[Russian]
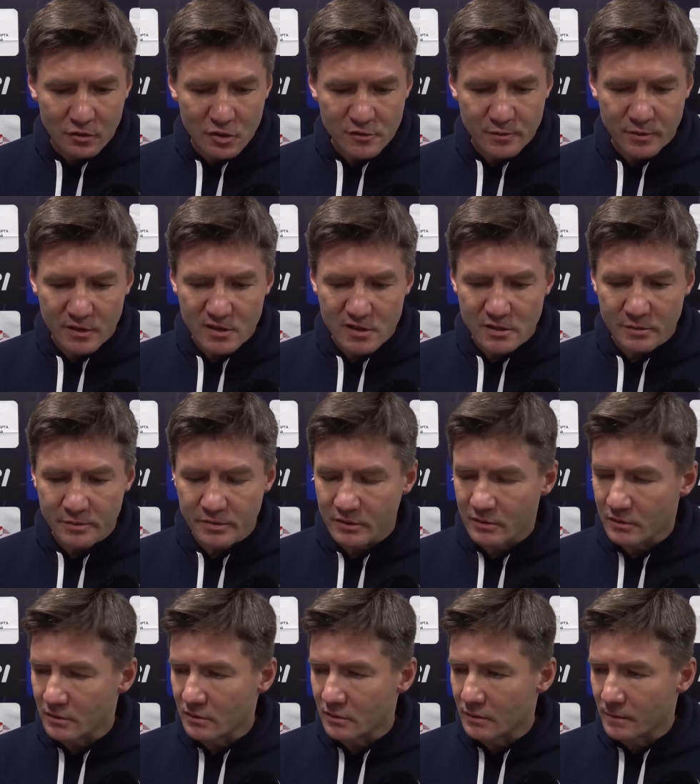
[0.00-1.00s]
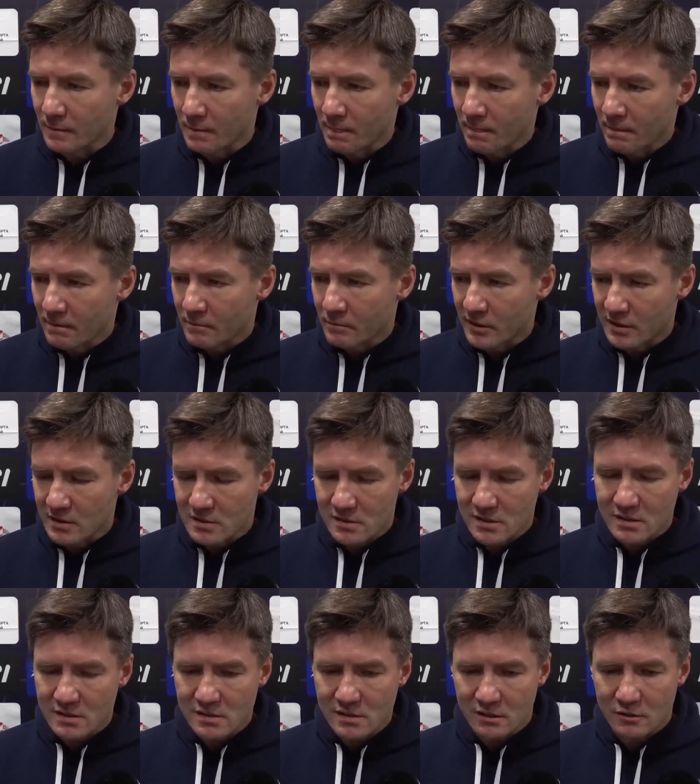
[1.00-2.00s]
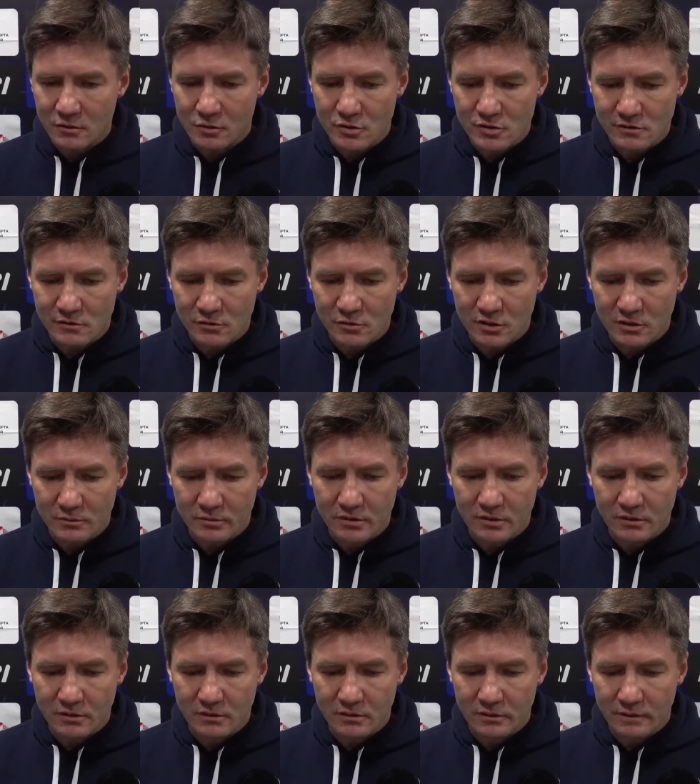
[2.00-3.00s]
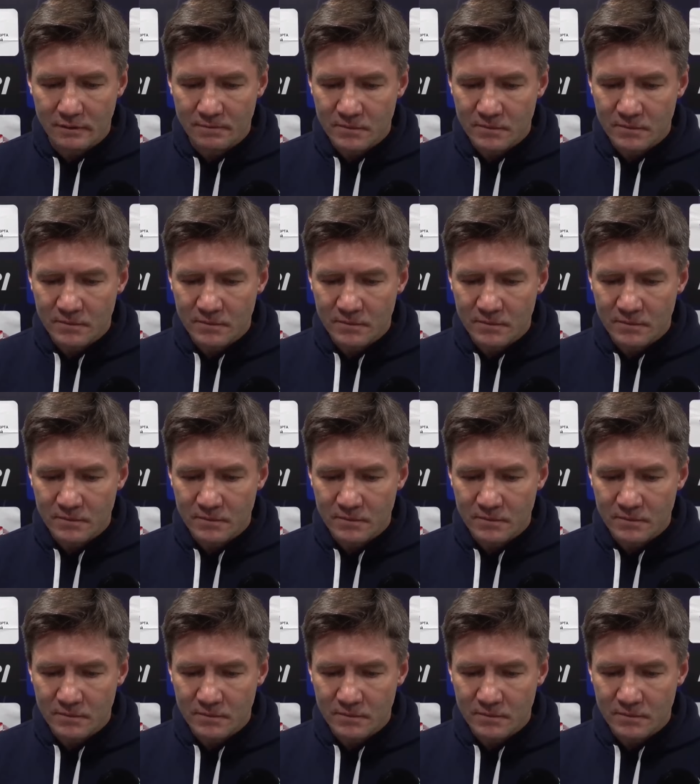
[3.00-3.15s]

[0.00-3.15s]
То есть, в принципе, процесс, который сегодня был,